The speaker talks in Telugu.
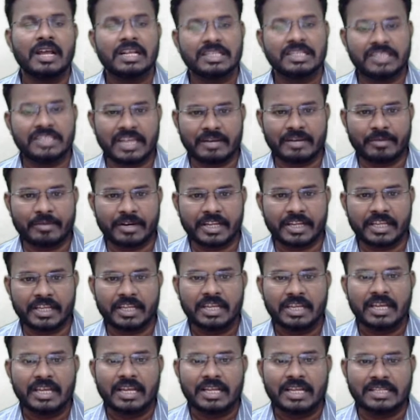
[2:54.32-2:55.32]
జర్మనీ
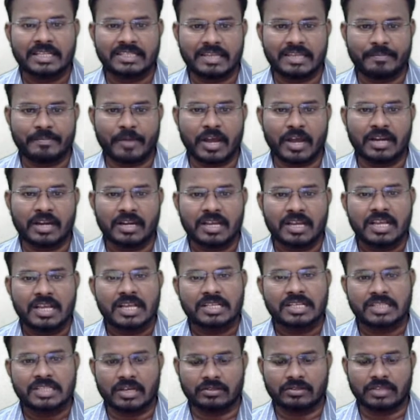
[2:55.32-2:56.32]
జపాన్
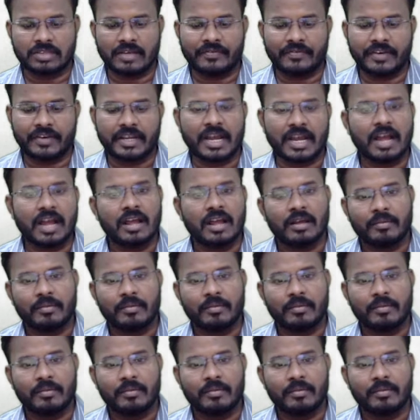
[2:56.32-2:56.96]
సౌత్ ఆఫ్రికా